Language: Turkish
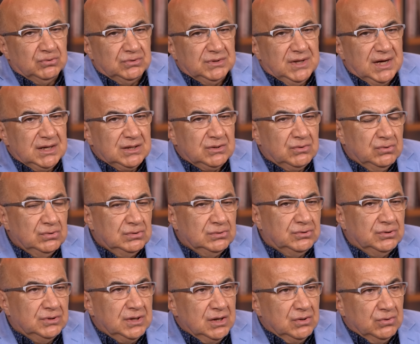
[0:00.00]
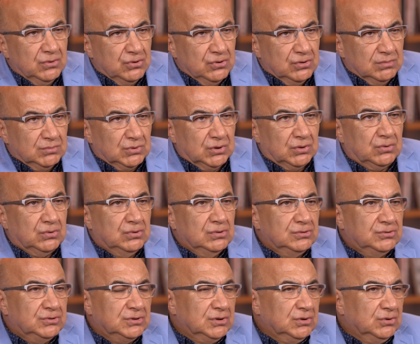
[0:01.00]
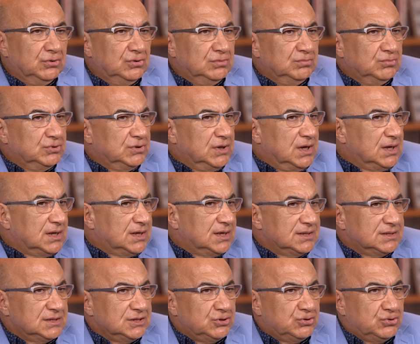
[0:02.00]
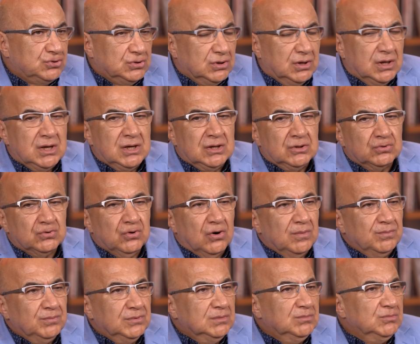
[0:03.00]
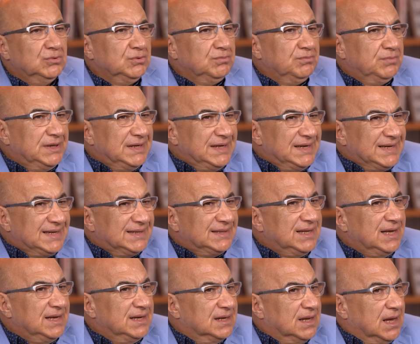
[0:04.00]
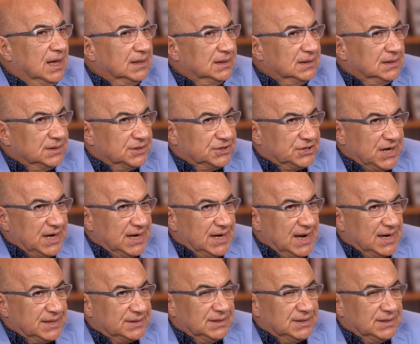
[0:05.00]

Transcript: Bunlar kültüre uyumlu. Kültüre uyumundan kasıt şu, toplumun birlikte inandığı şeyler.